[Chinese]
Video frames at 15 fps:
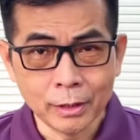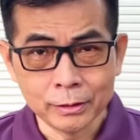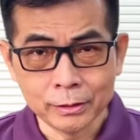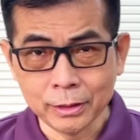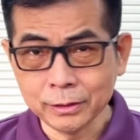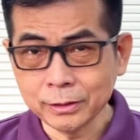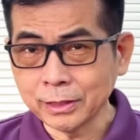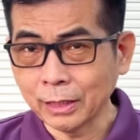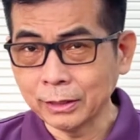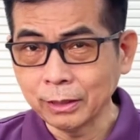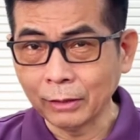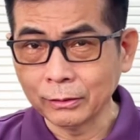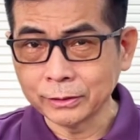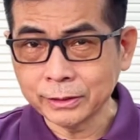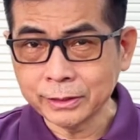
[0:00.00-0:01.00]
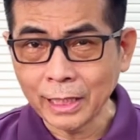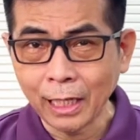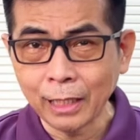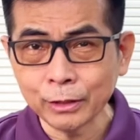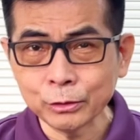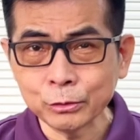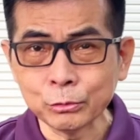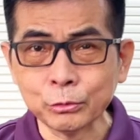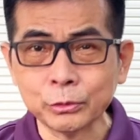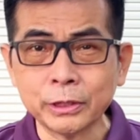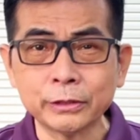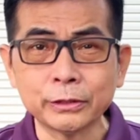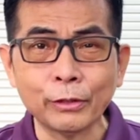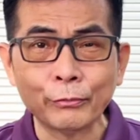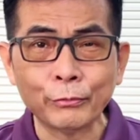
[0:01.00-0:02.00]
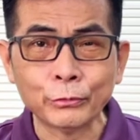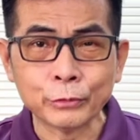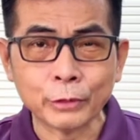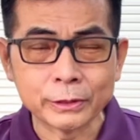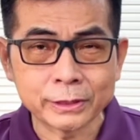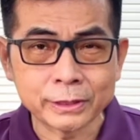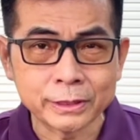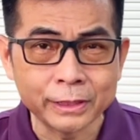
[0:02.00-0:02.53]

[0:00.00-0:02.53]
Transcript: 您想要加速您的复原时